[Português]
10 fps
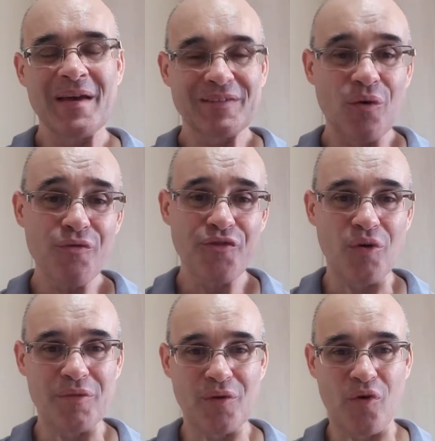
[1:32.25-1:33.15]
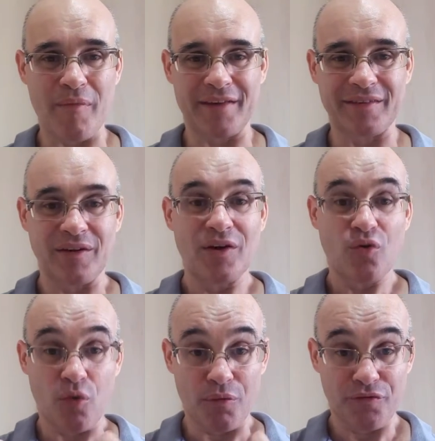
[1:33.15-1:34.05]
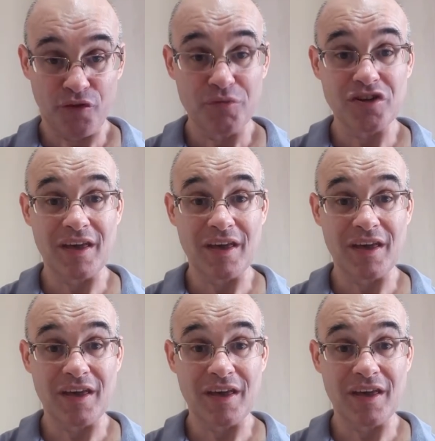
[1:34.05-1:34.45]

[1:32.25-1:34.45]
Então, um filme que começa como um filme de